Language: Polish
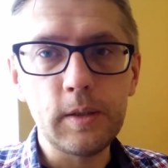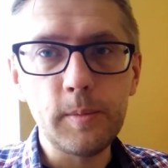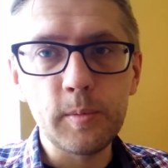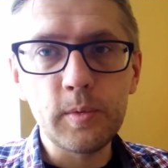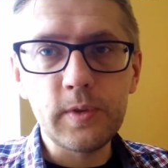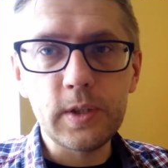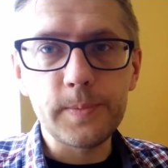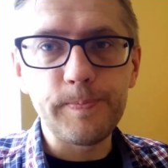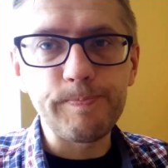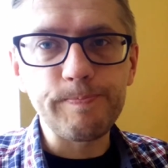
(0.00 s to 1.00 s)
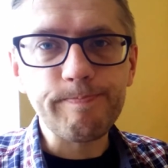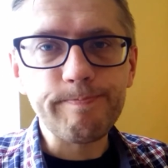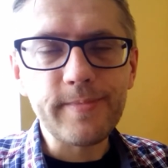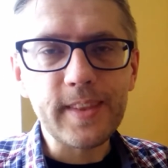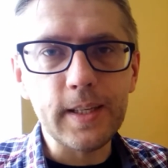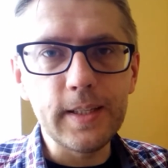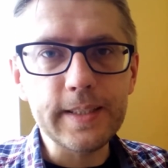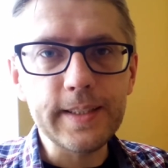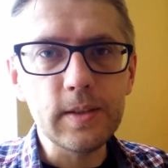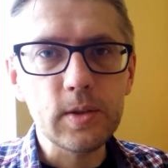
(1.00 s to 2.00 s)
chciałem omówić,
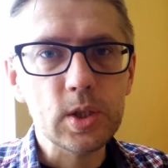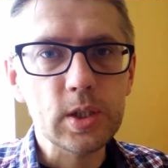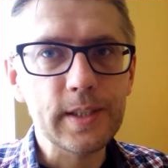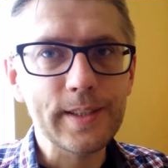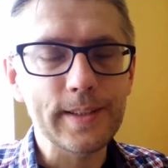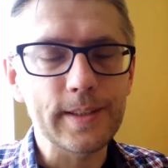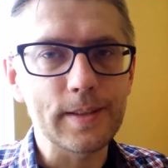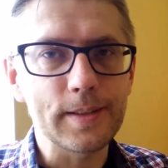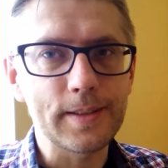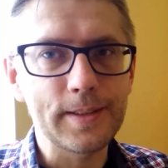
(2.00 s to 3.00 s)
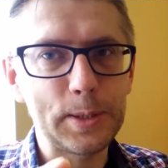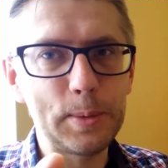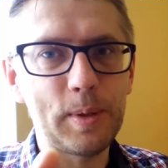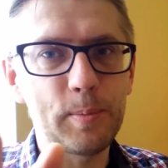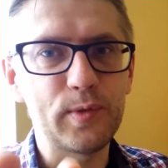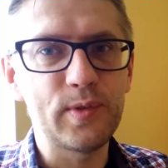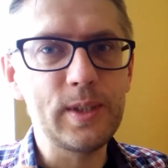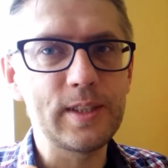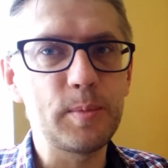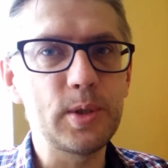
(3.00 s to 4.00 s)
dlatego że y, chyba
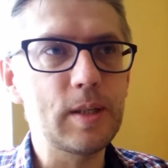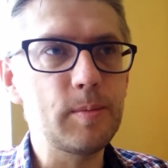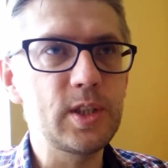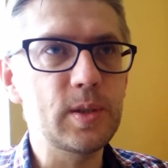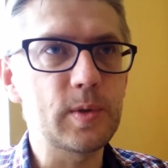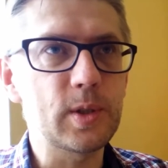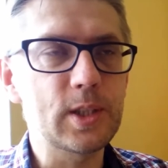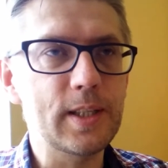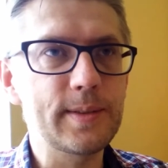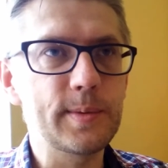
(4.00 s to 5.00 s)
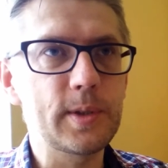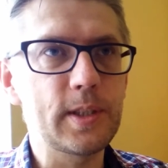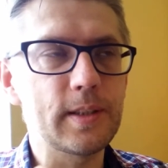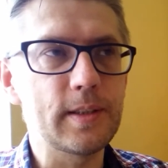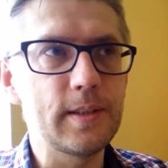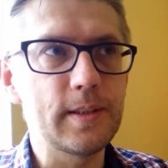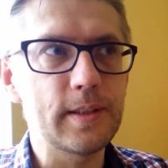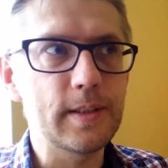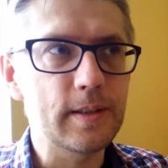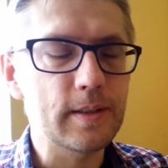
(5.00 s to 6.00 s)
powoli zbliżamy się do czasu,
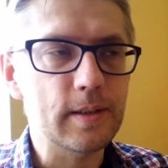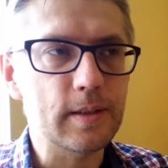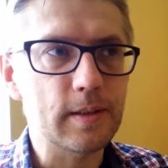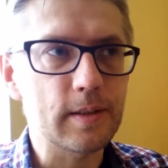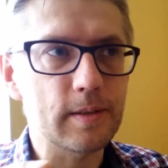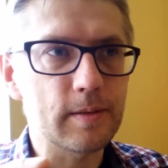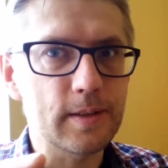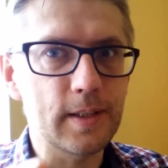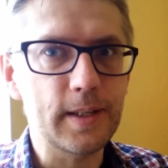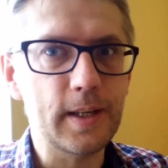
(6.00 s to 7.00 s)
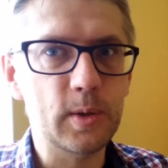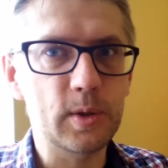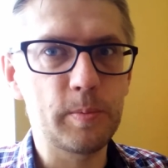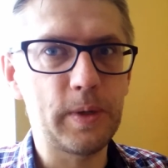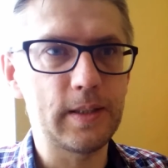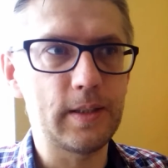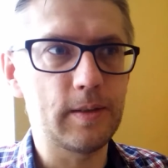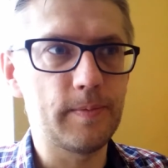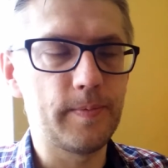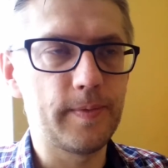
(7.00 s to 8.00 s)
kiedy e, ten rekord
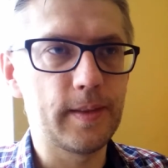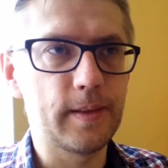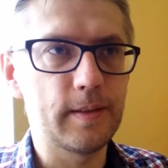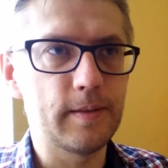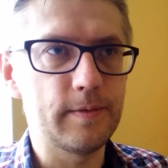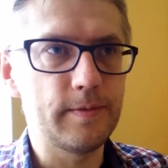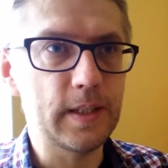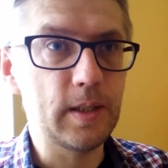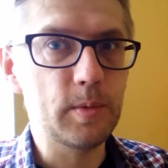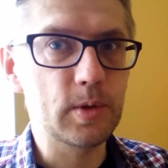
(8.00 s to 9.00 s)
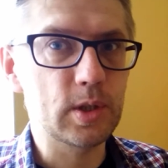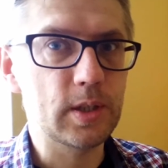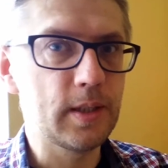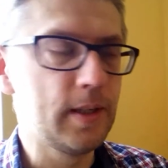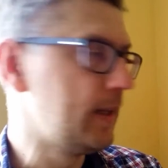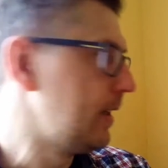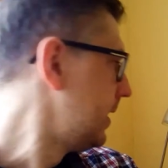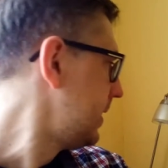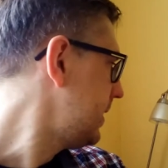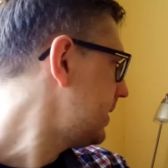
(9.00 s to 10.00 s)
padnie. Wiadomo, że
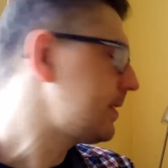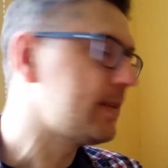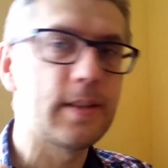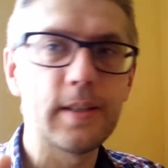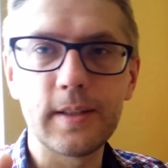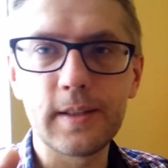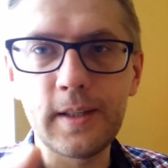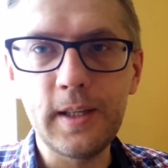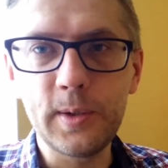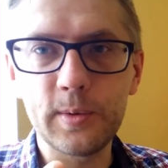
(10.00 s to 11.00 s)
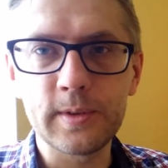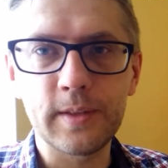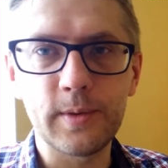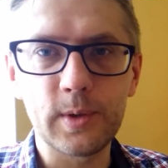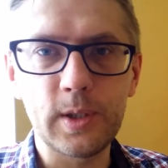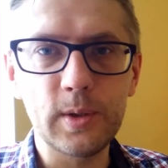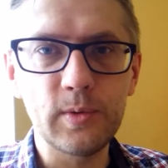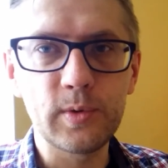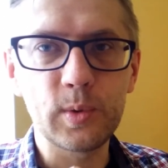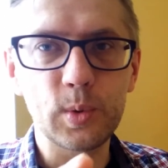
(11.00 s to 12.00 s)
jest kilku
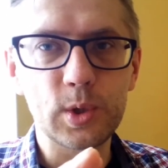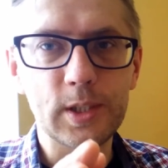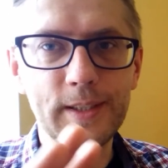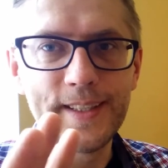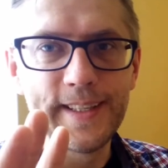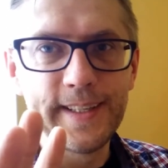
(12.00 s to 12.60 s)
zawodników, którzy